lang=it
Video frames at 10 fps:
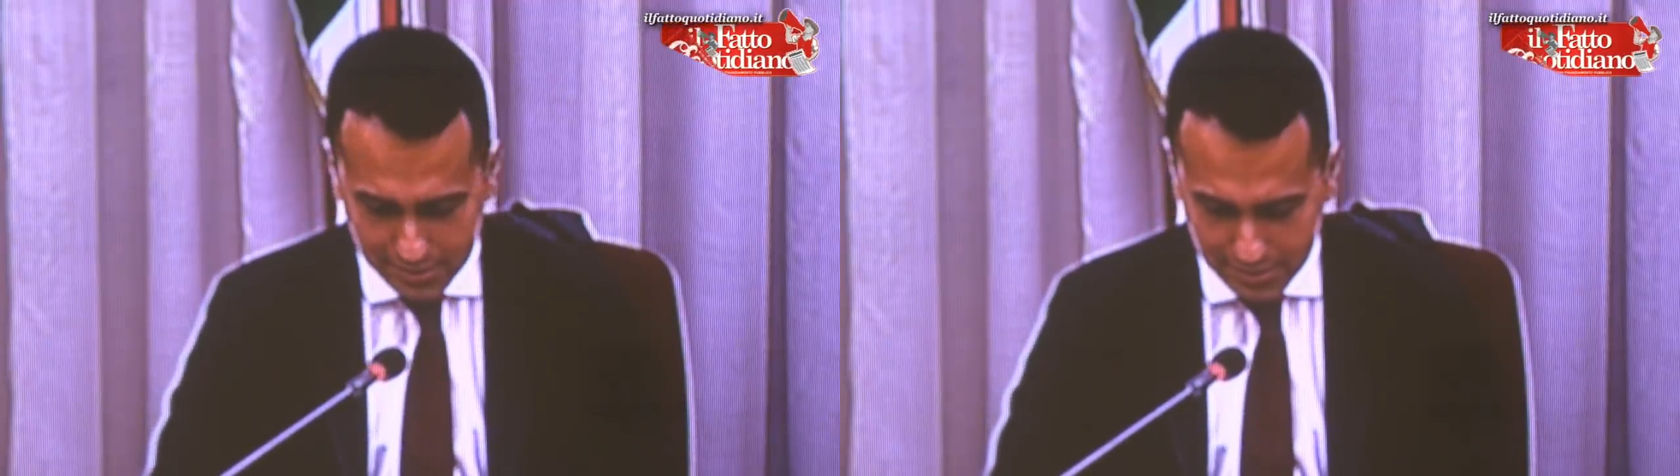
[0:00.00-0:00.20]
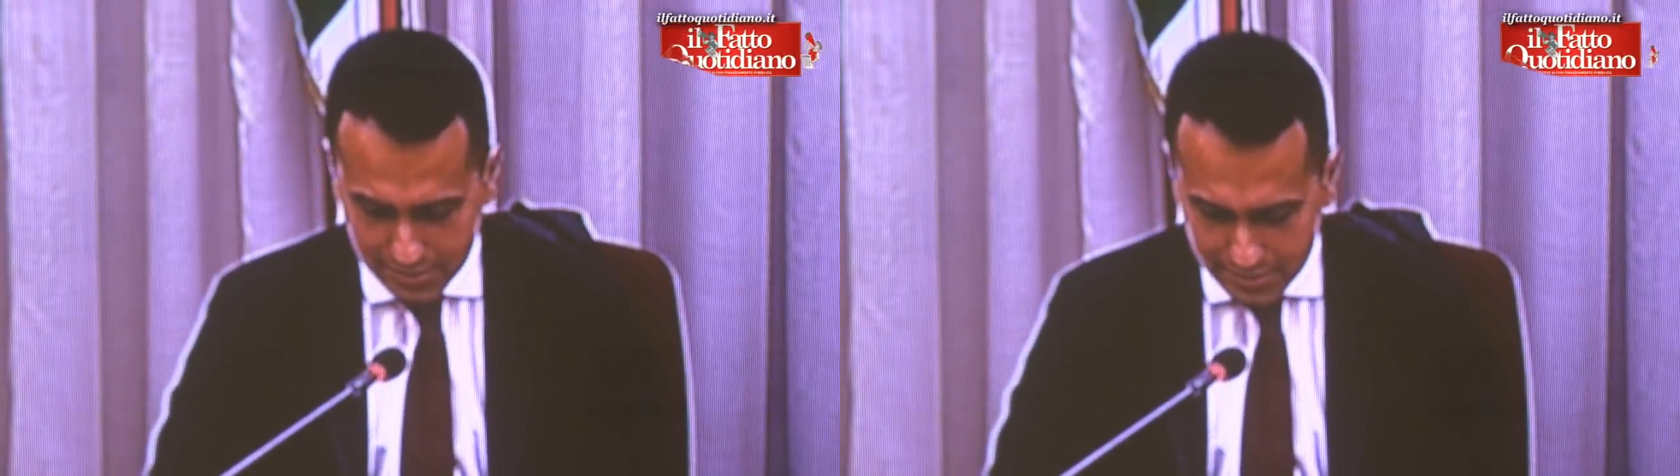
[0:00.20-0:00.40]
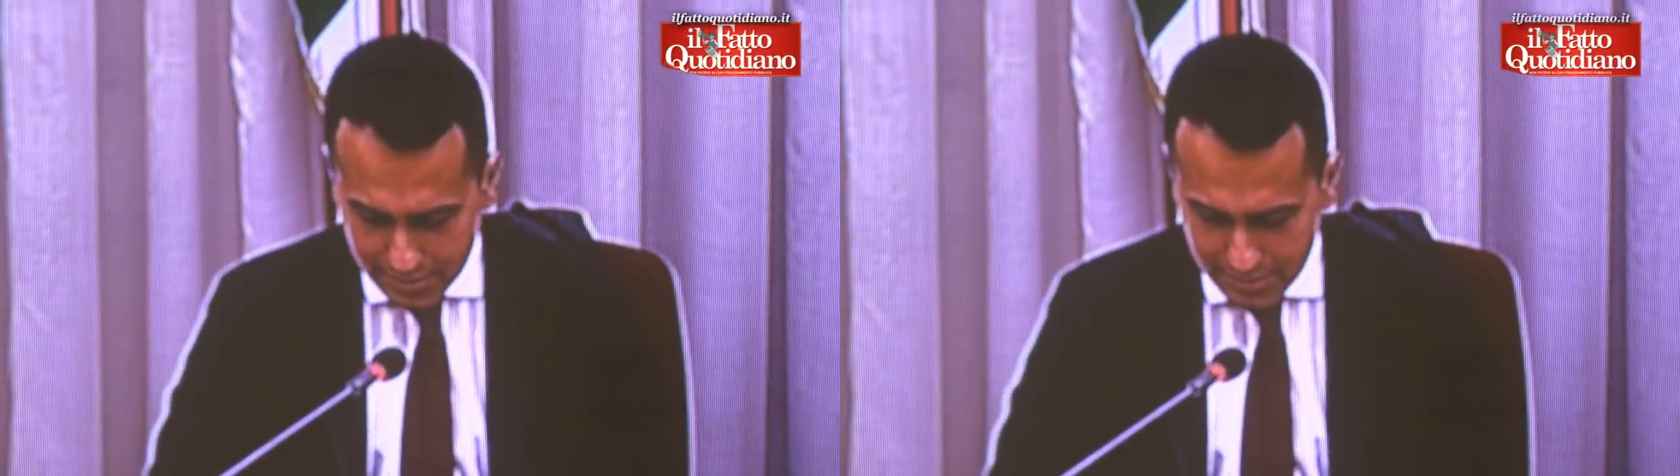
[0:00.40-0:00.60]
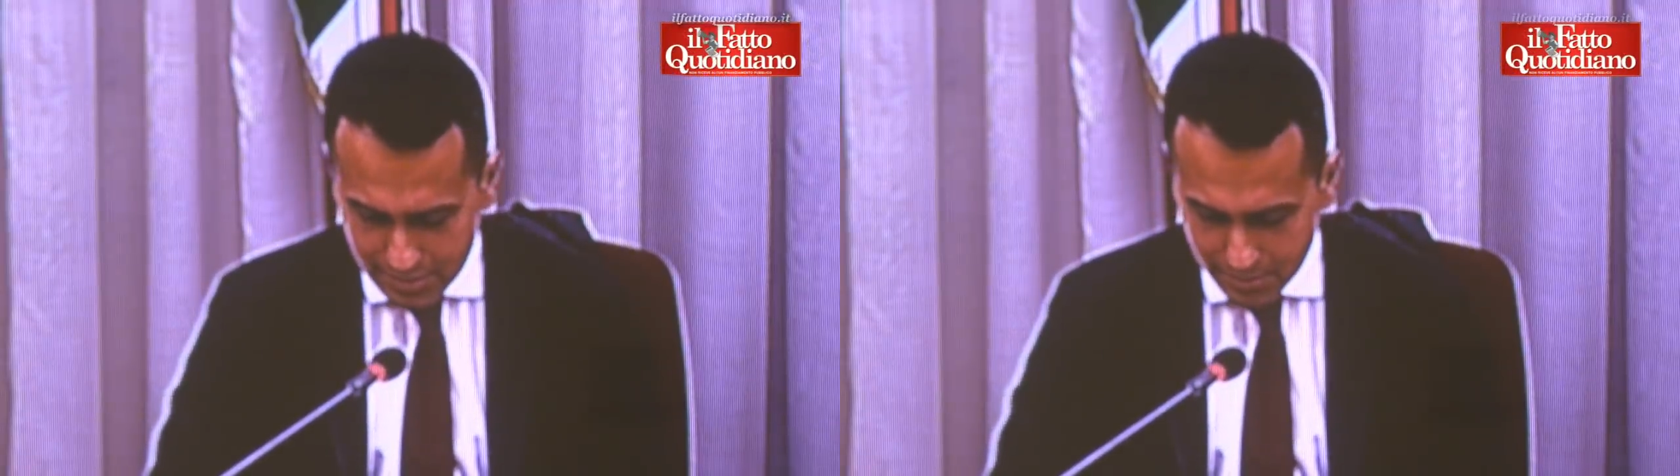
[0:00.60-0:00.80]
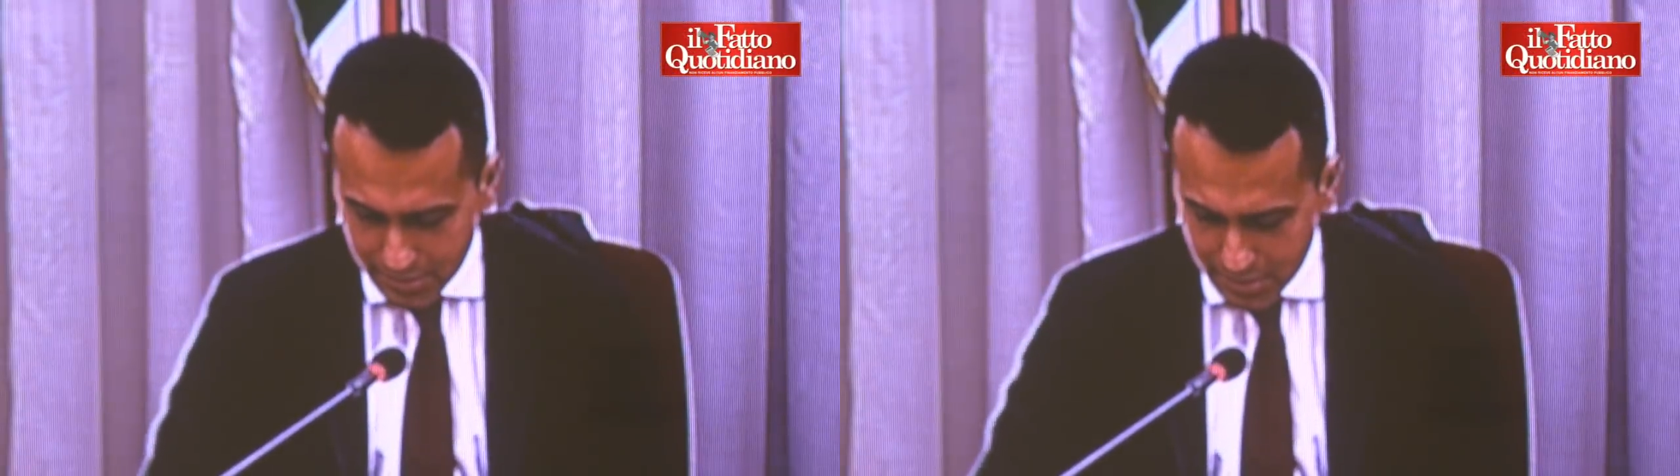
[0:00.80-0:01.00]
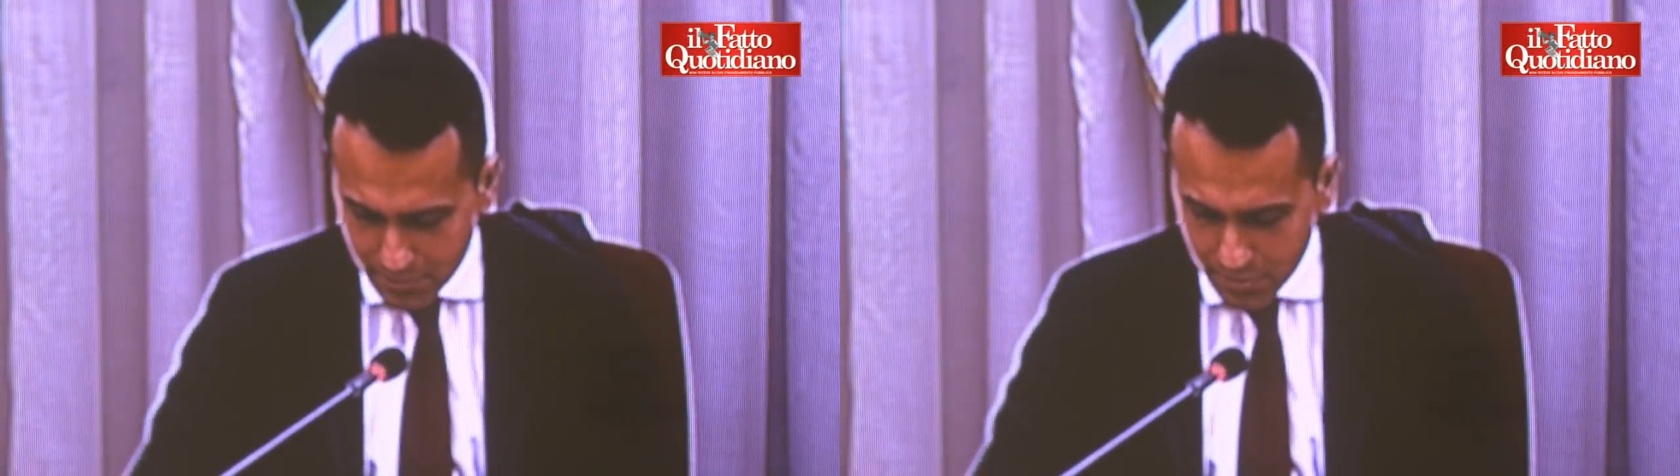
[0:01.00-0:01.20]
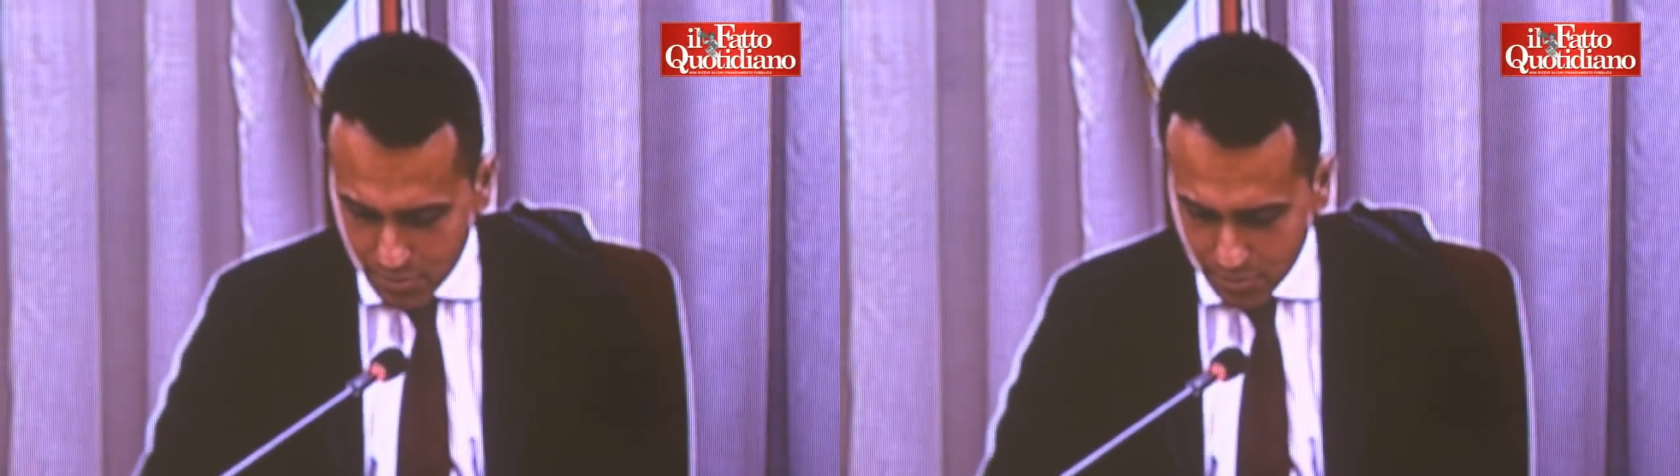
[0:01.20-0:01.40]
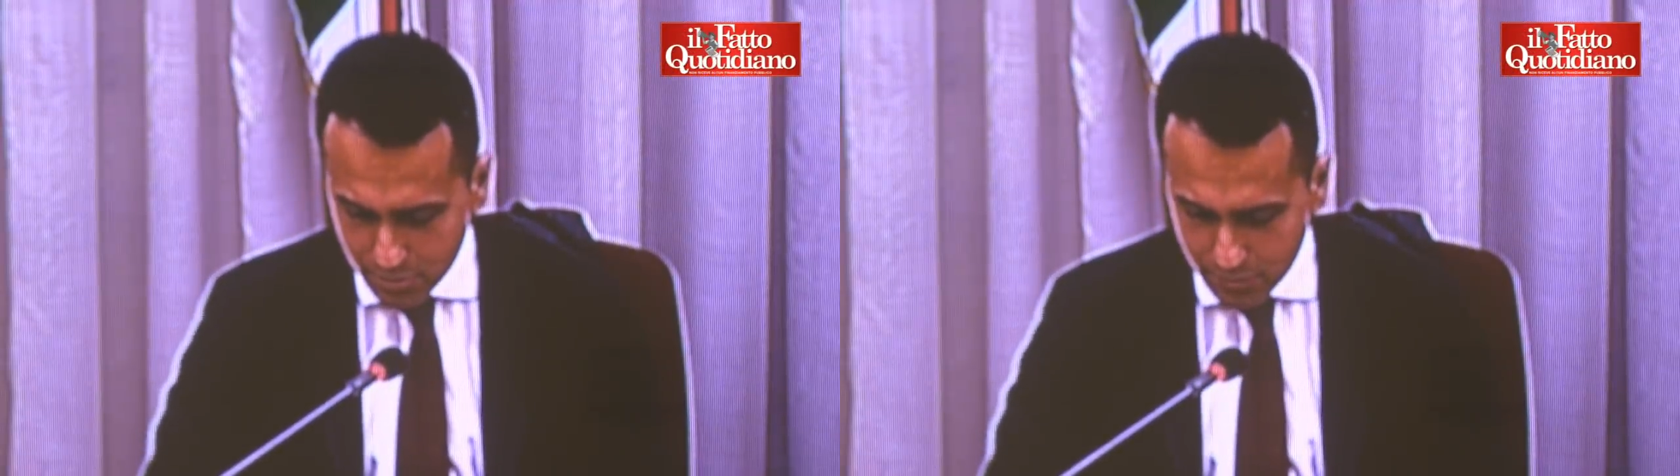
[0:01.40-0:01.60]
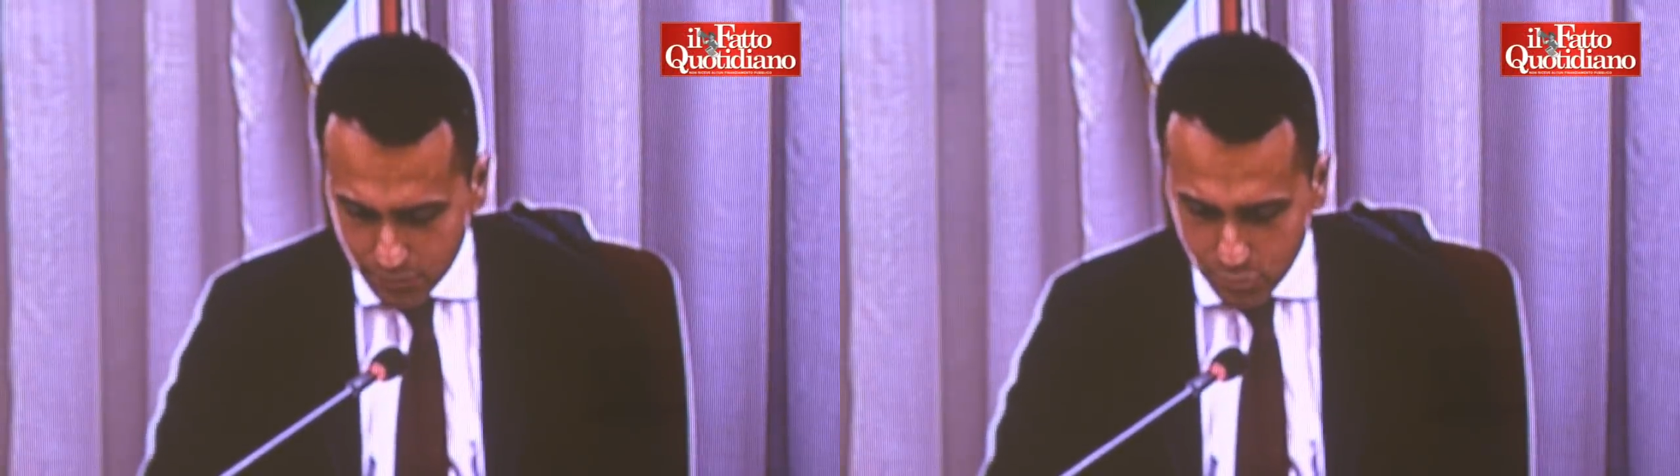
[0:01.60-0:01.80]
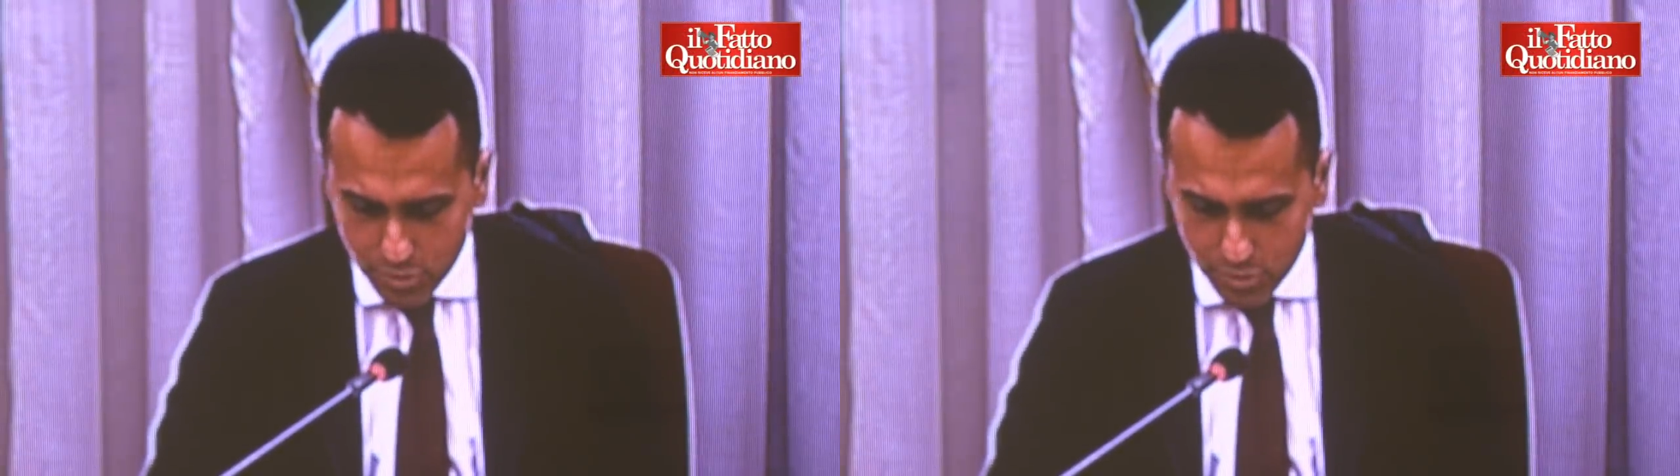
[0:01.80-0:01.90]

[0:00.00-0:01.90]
tantissime trasmissioni tv